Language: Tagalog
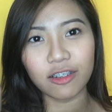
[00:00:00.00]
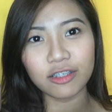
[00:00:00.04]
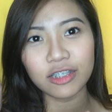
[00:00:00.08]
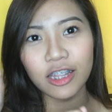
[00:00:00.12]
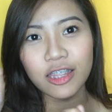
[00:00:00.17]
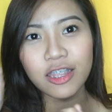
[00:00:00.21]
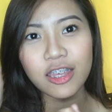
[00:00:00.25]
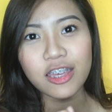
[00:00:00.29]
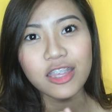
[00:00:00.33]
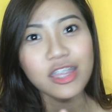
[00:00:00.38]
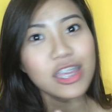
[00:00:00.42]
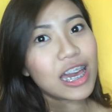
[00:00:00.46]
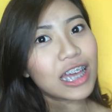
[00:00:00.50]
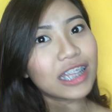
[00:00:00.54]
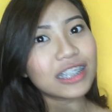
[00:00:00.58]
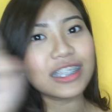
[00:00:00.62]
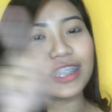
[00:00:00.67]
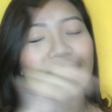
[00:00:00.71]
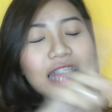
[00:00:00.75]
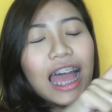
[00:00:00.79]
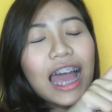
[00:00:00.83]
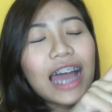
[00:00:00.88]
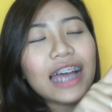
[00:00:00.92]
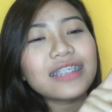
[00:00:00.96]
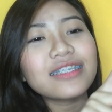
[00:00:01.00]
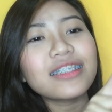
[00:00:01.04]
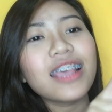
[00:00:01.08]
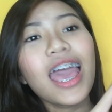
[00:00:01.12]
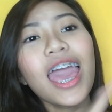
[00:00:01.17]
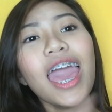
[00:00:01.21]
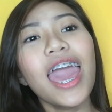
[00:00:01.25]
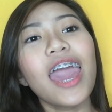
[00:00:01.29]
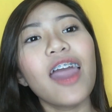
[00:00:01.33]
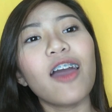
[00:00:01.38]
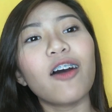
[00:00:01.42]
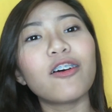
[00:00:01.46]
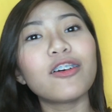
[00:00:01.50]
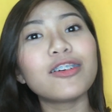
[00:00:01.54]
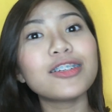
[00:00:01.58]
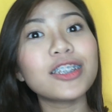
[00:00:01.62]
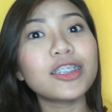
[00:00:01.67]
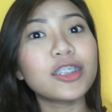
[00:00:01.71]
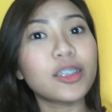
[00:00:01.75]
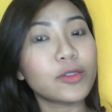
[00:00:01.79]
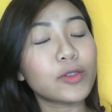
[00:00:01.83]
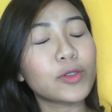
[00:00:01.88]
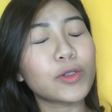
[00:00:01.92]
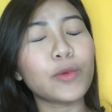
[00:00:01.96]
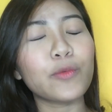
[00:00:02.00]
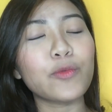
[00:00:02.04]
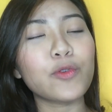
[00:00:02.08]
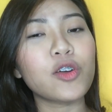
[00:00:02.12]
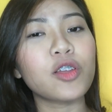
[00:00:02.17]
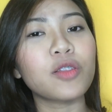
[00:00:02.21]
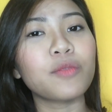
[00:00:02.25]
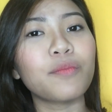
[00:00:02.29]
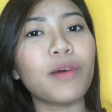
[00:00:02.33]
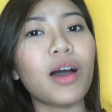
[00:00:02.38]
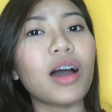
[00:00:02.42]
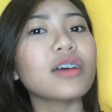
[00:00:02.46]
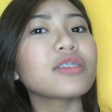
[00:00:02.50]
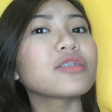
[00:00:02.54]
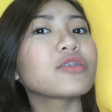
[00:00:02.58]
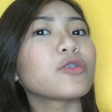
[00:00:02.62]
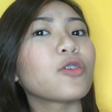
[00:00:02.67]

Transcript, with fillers: ko na siya dyan sa taas or sa description box.